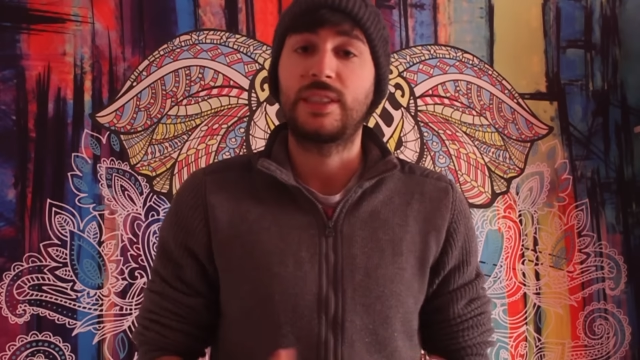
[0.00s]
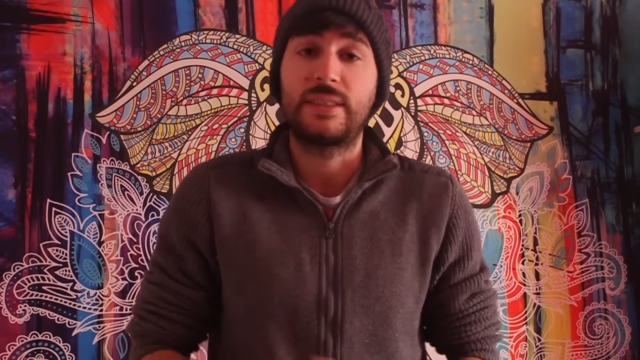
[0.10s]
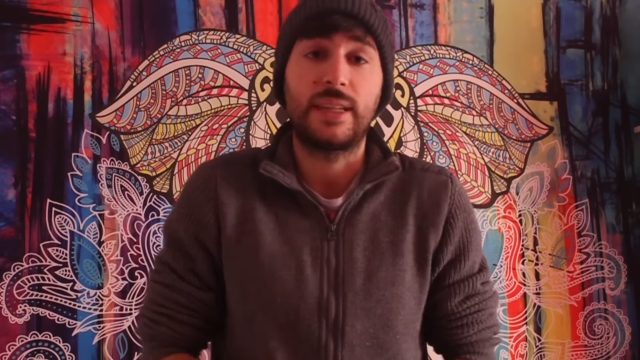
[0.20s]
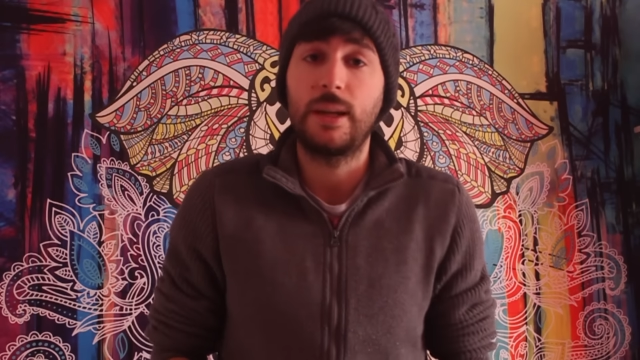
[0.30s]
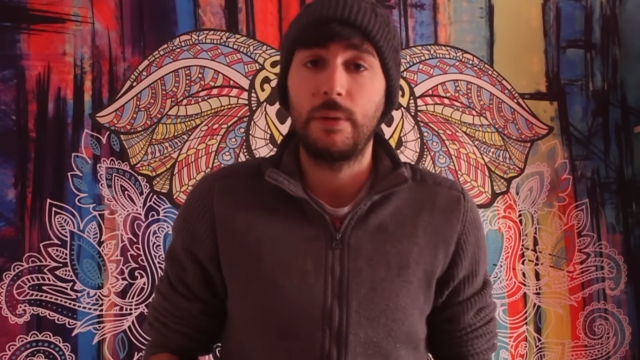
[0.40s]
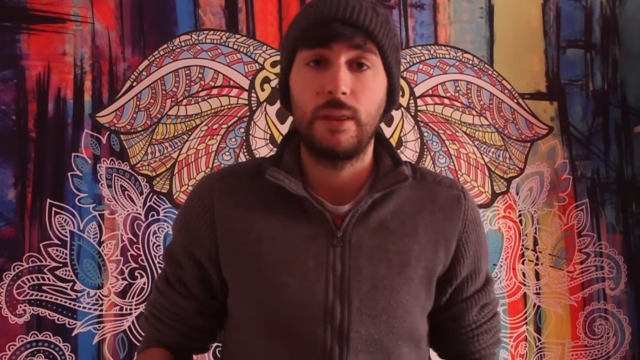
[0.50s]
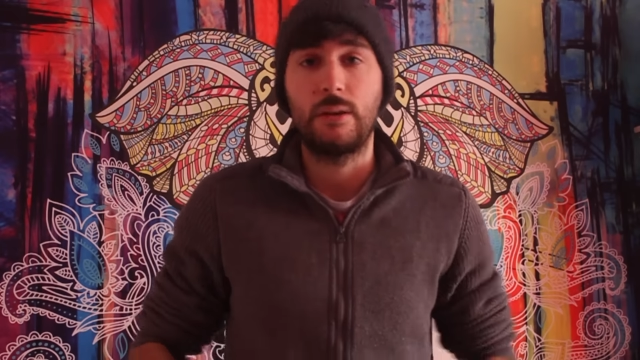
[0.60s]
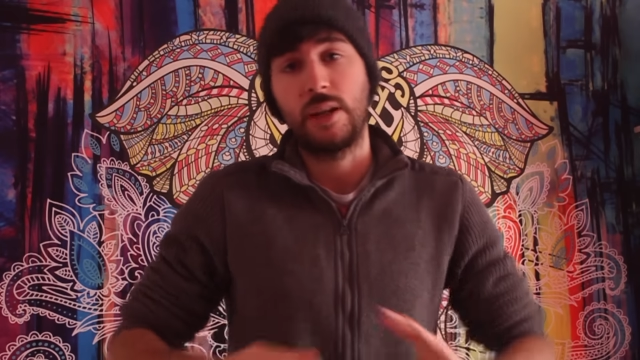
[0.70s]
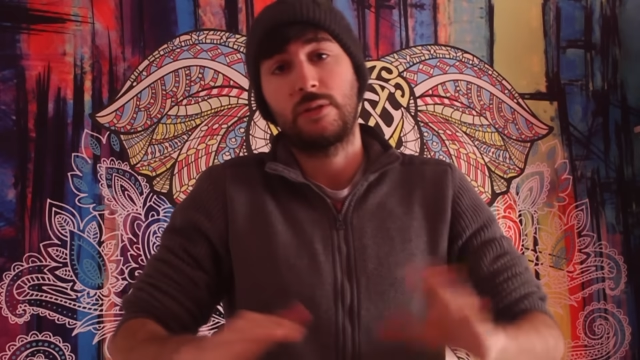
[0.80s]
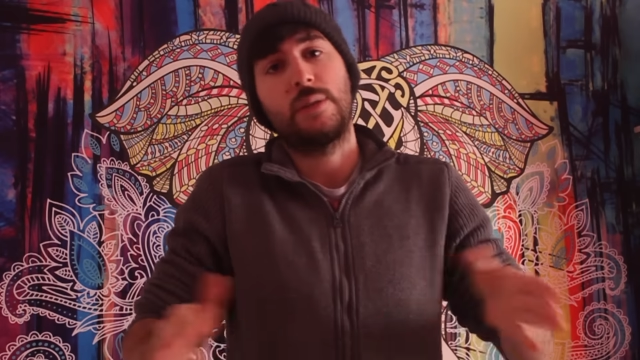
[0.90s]
Pues hasta aquí el
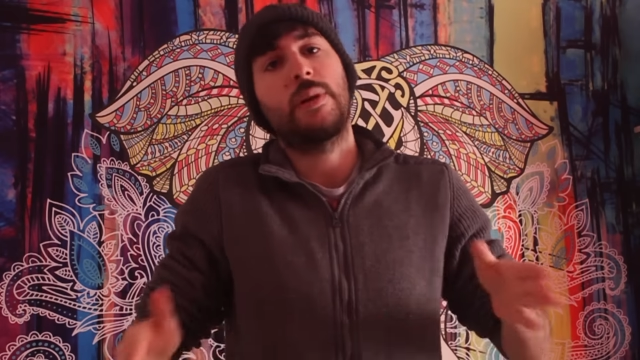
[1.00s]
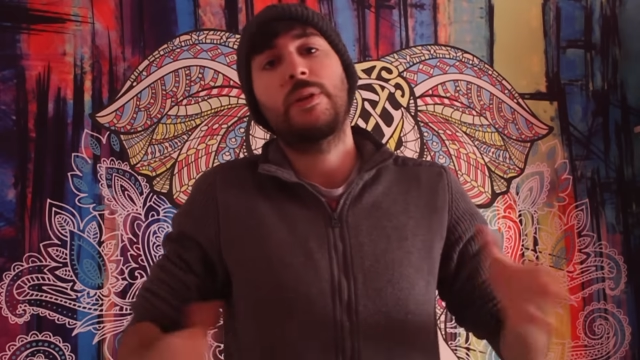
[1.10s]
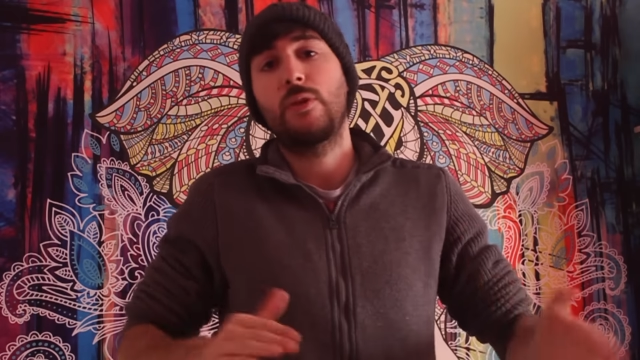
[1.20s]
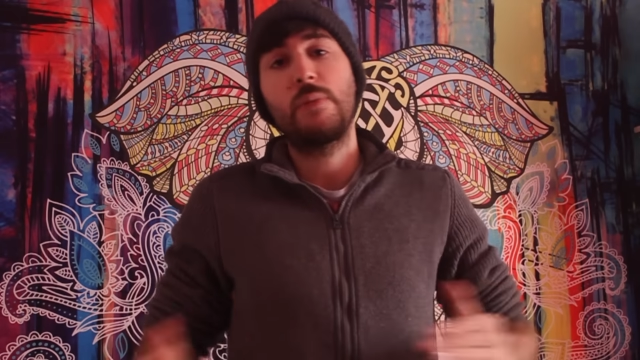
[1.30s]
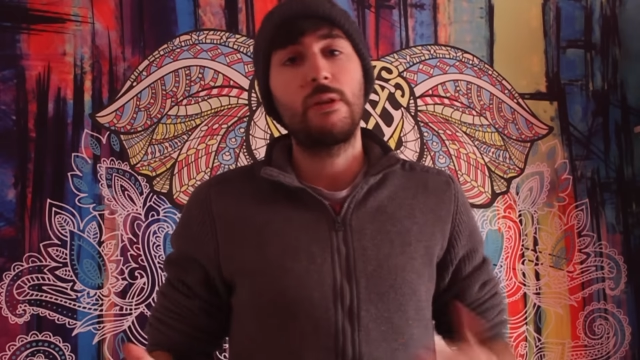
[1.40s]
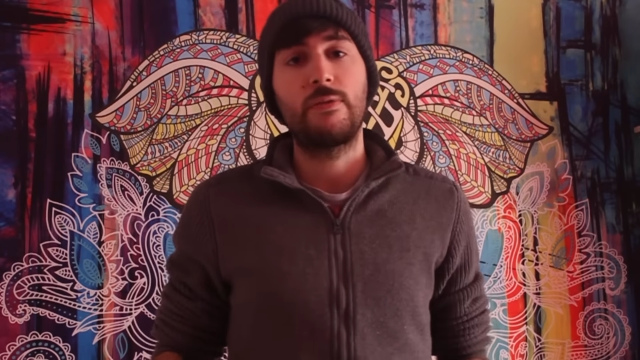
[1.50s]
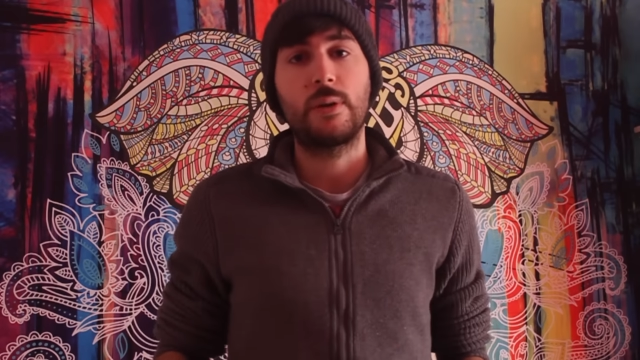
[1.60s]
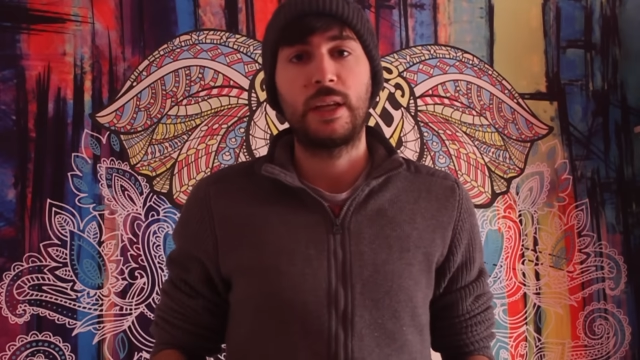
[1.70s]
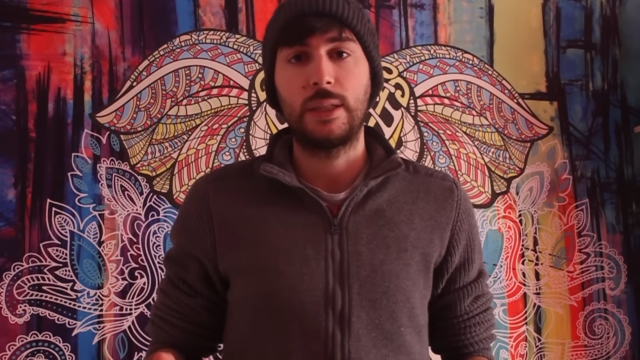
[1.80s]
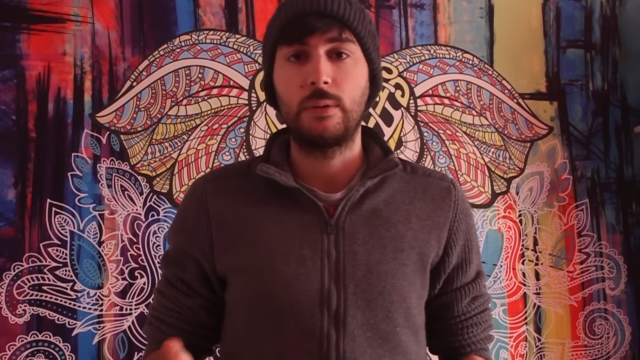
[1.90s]
vídeo, era simplemente un vídeo
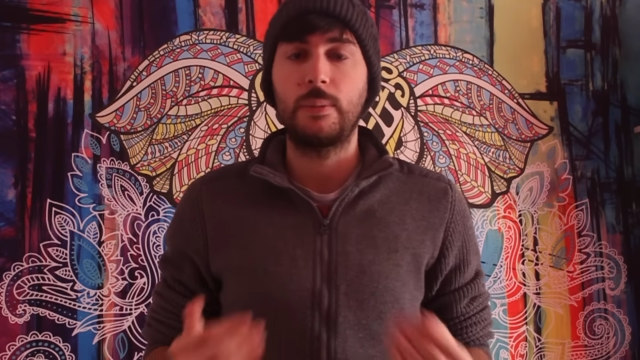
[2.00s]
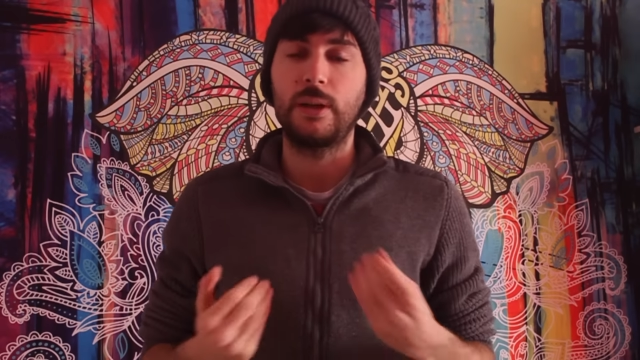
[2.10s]
informativo,